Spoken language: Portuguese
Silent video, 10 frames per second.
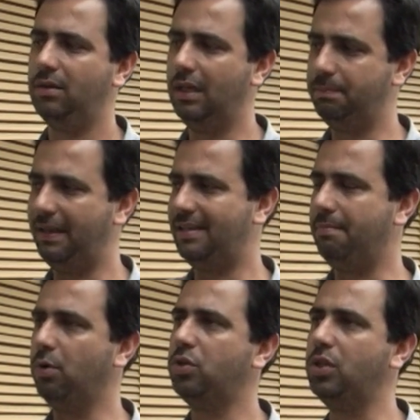Ele
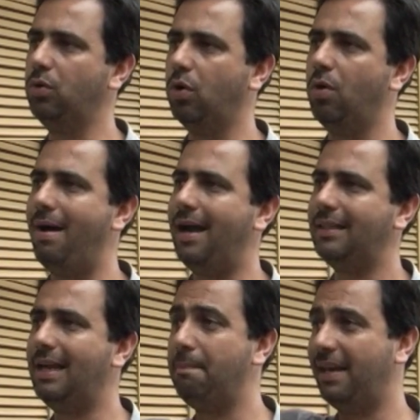percebeu que tinha o
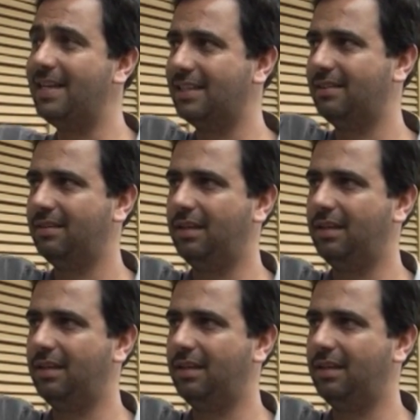logomarca da empresa